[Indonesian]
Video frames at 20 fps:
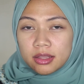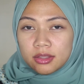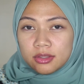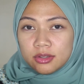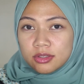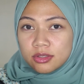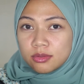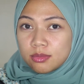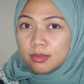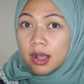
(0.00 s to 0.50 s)

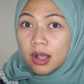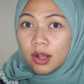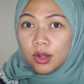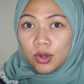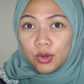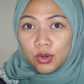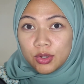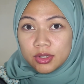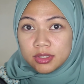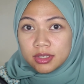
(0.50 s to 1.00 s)
Terus
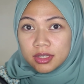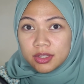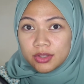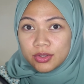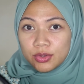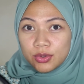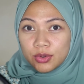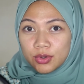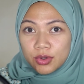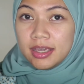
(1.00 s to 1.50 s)
bagus
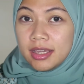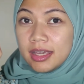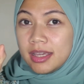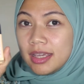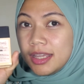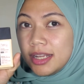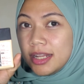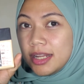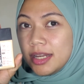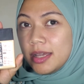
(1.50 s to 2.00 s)
gitu
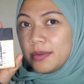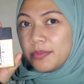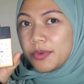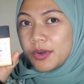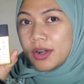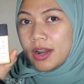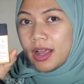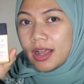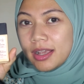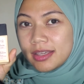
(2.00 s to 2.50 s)
Ini dia
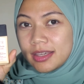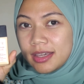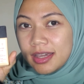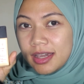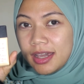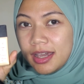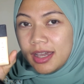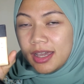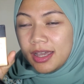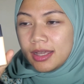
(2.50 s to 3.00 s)

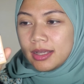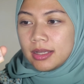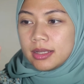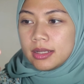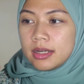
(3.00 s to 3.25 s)
produknya